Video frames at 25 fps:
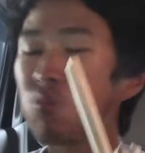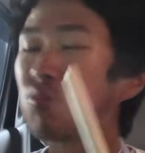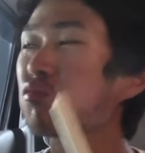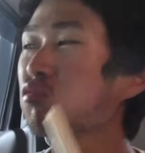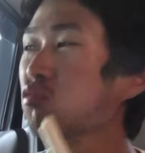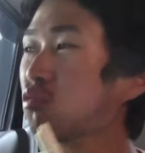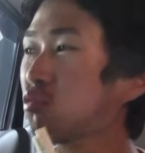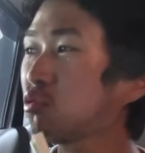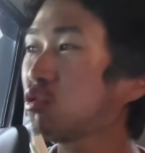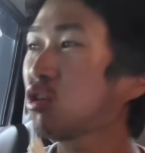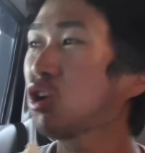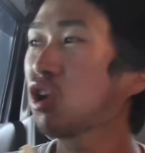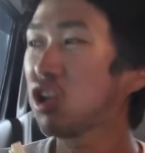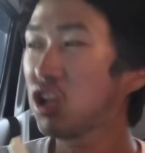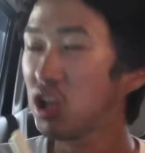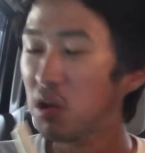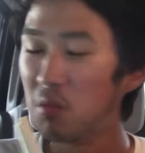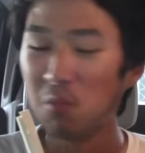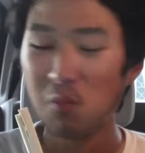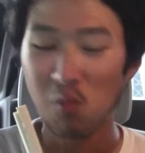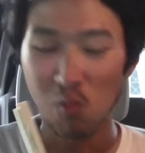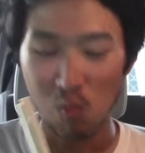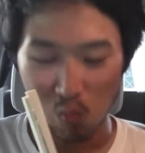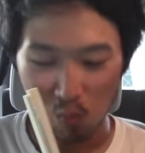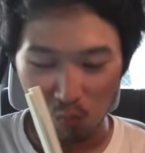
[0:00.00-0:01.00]
ということでね、
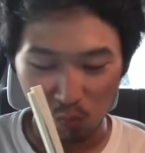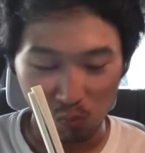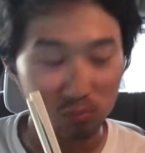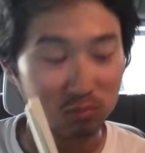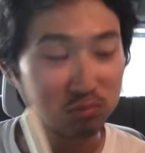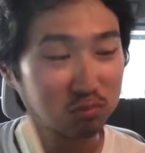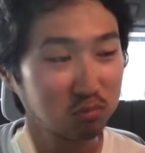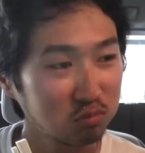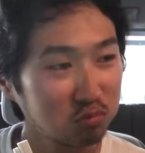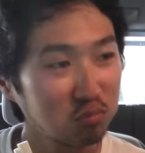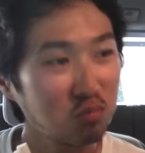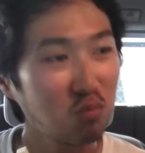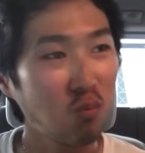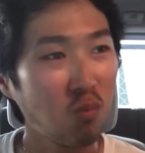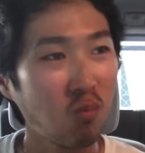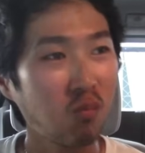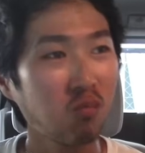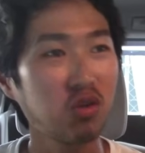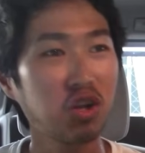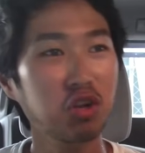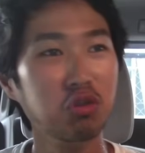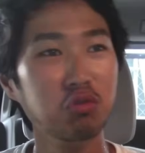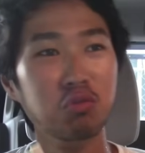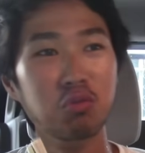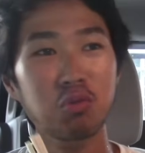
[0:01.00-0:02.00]

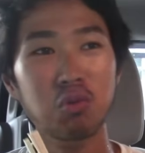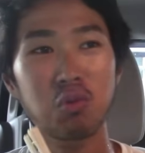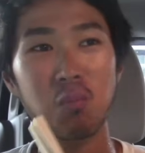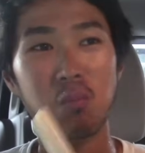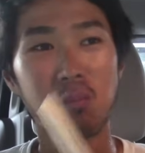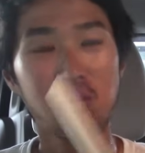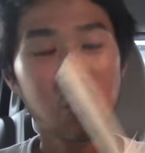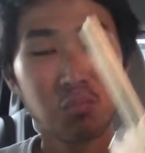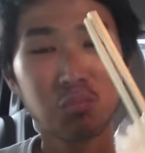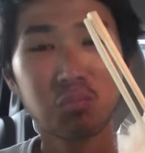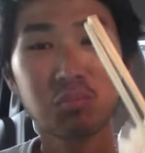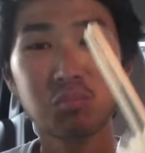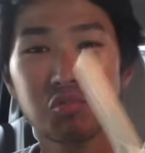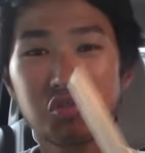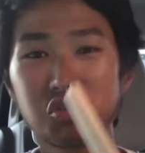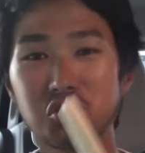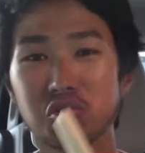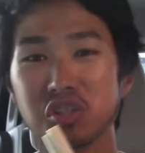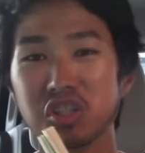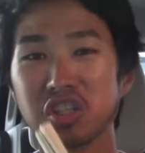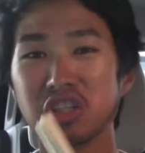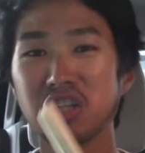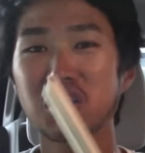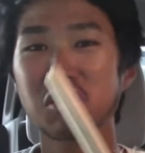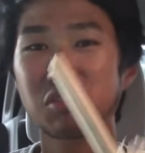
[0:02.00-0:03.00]
うん、あの、
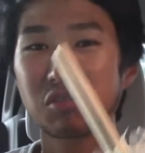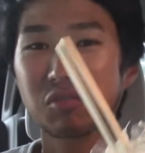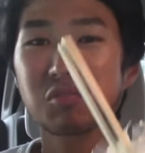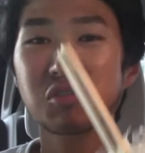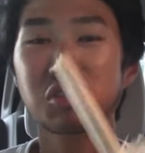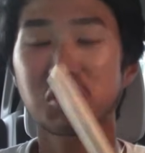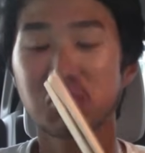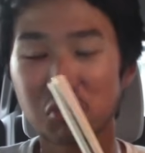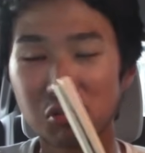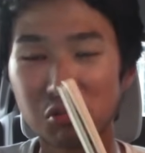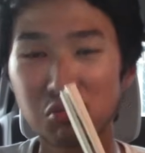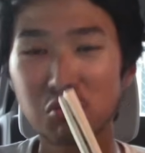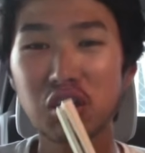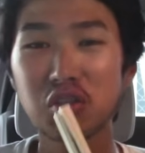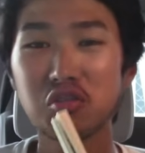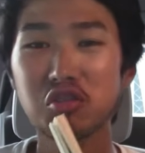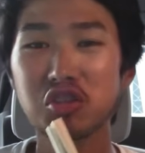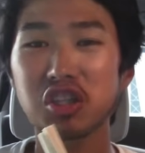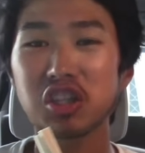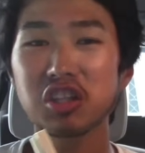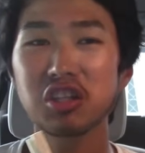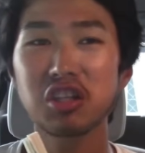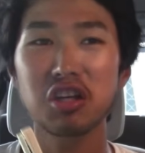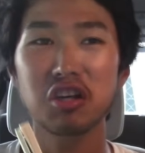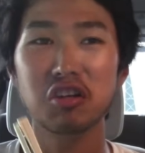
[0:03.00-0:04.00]
時間、動画の
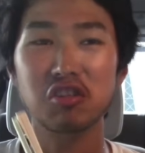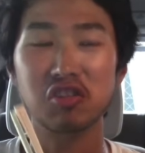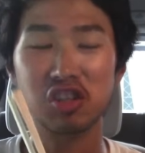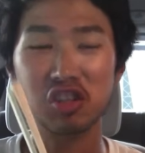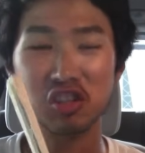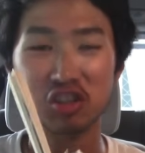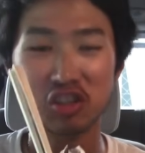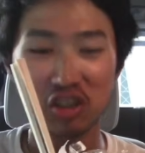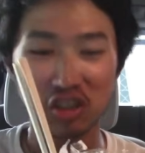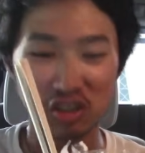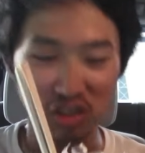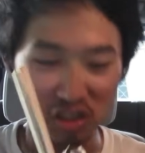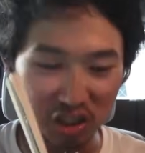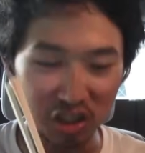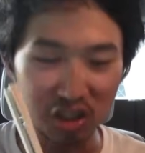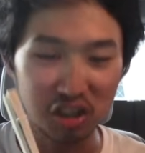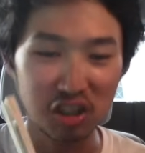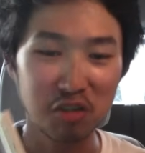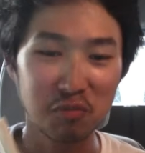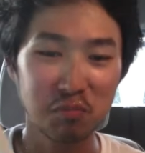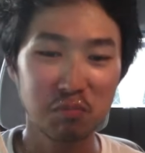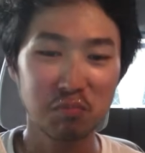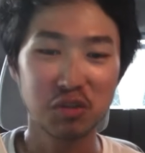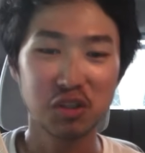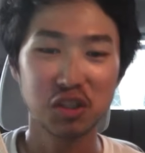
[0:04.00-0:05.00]
時間長くなっちゃったら
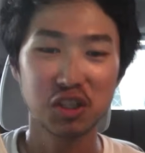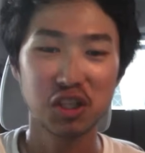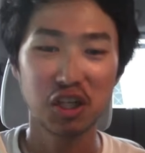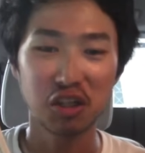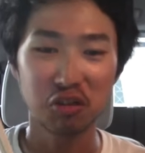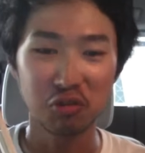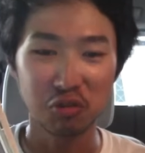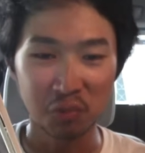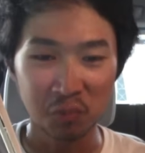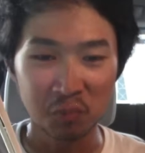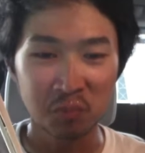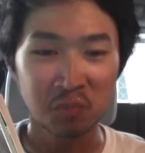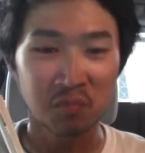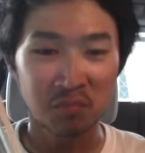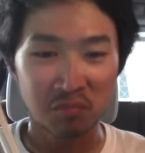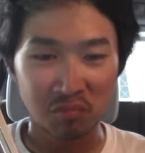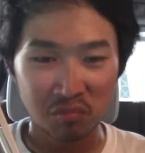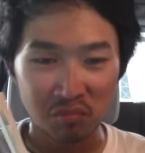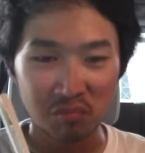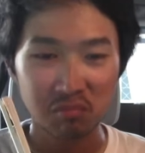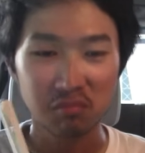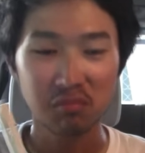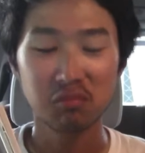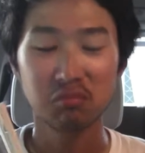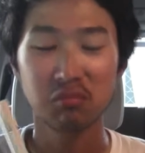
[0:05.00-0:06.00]
ね、みんなの、
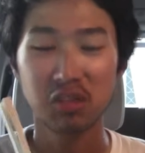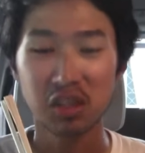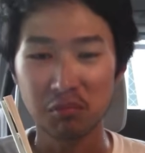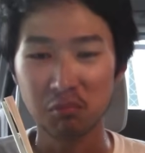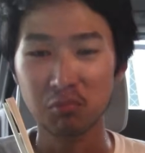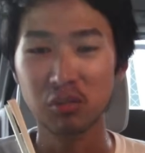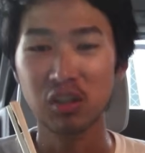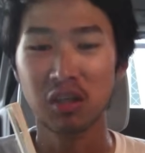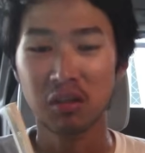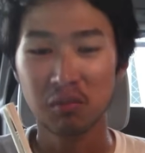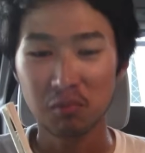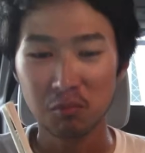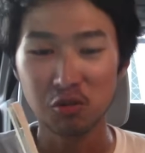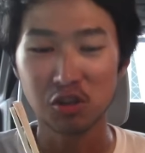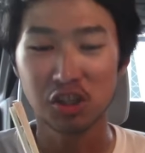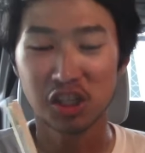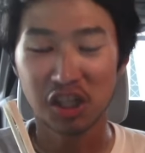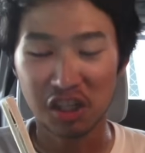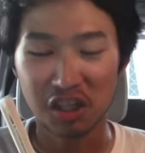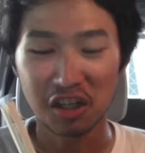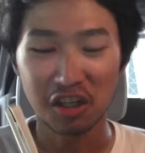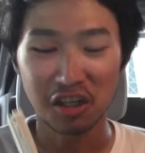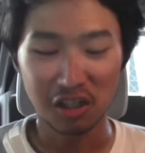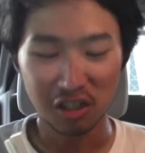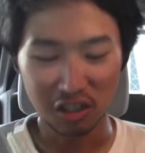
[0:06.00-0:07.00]
みんなにもね、申し訳
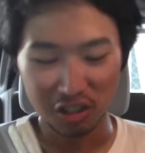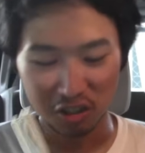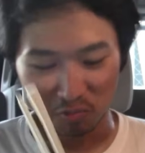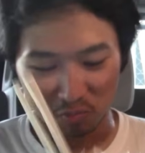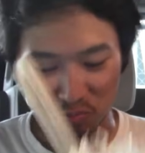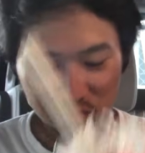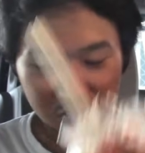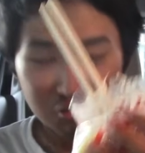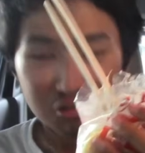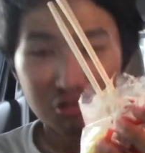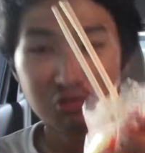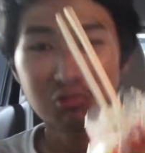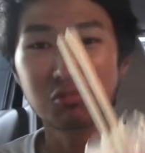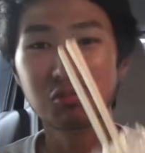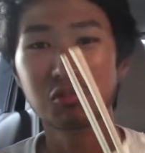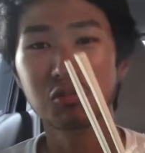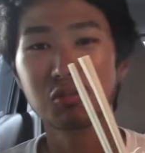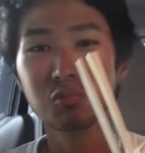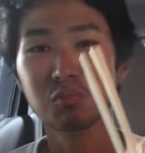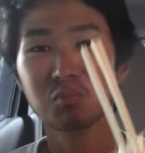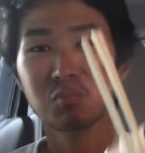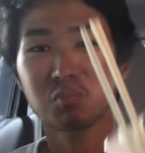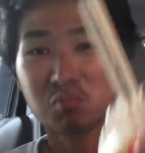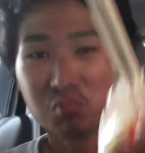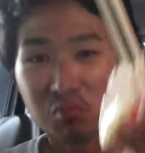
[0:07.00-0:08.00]
ないからね、ちょっとこ
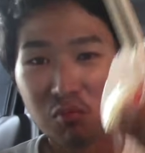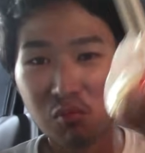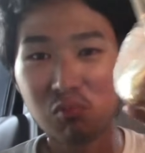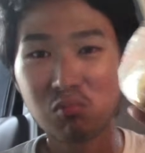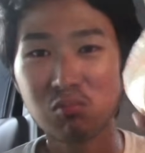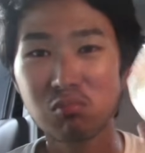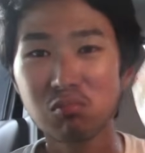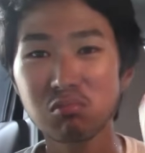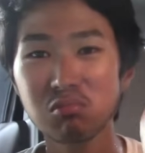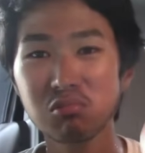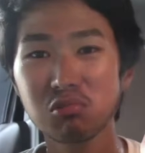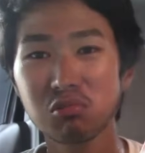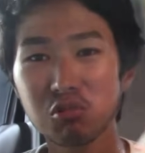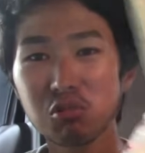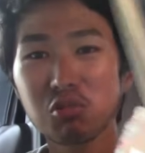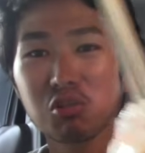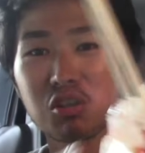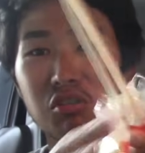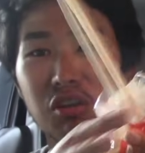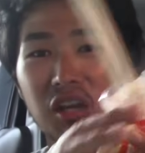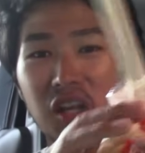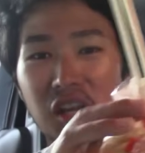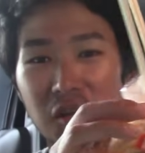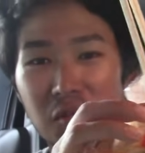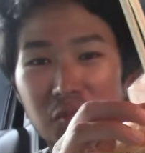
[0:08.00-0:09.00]
の、残
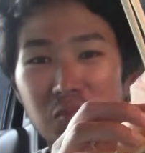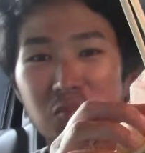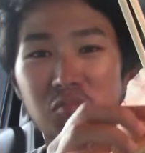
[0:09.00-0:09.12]
りはね、